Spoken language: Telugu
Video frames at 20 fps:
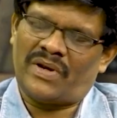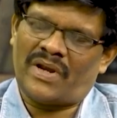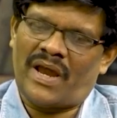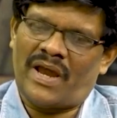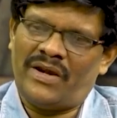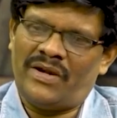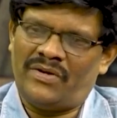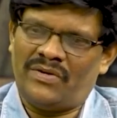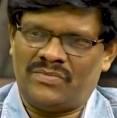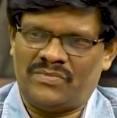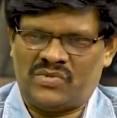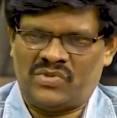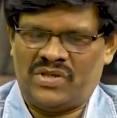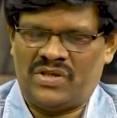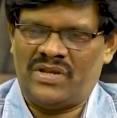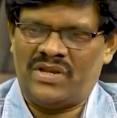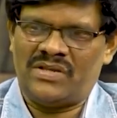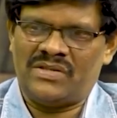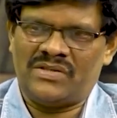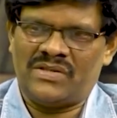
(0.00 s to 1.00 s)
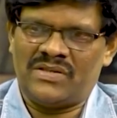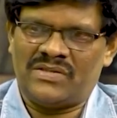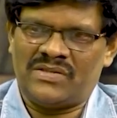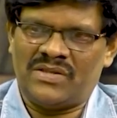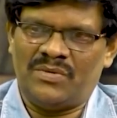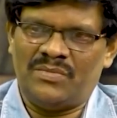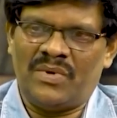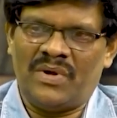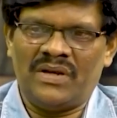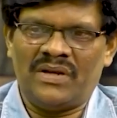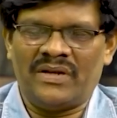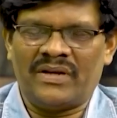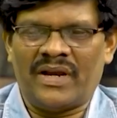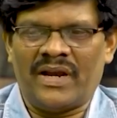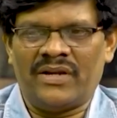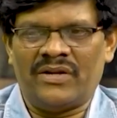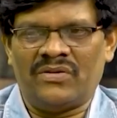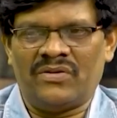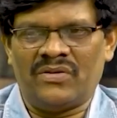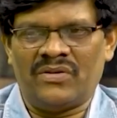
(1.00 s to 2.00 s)
రాయటం సీరియస్గా సినిమాలకు
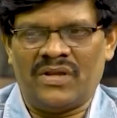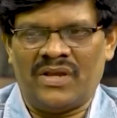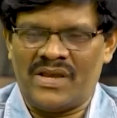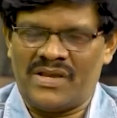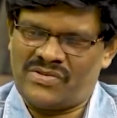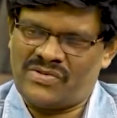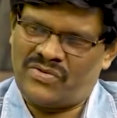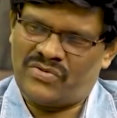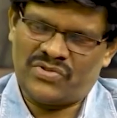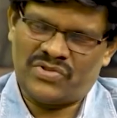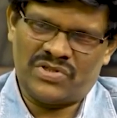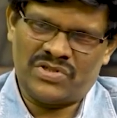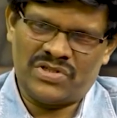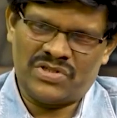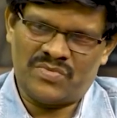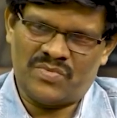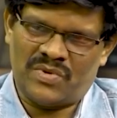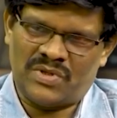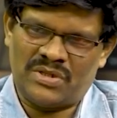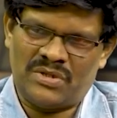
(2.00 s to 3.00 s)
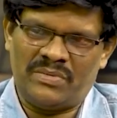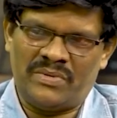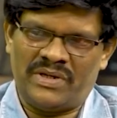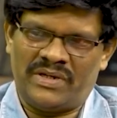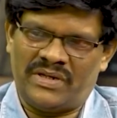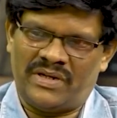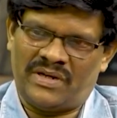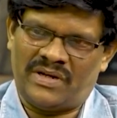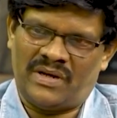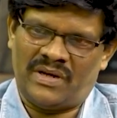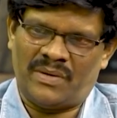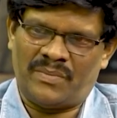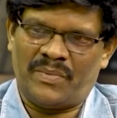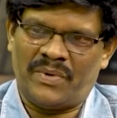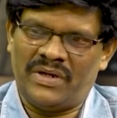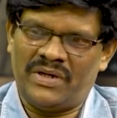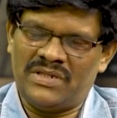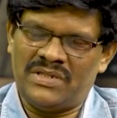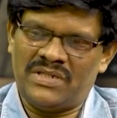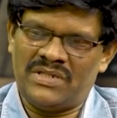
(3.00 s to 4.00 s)
రాయటం ఏ సంవత్సరం నుంచి మొదలుపెట్టారు
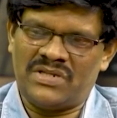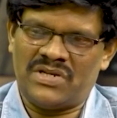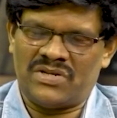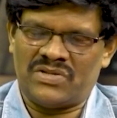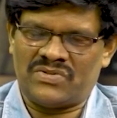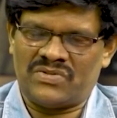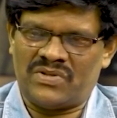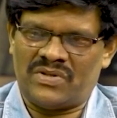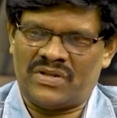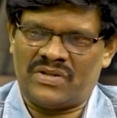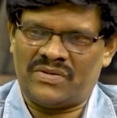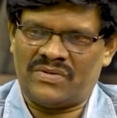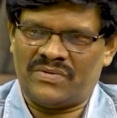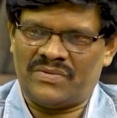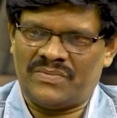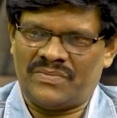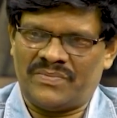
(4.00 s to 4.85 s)
ఎప్పటి నుంచి చేస్తున్నారు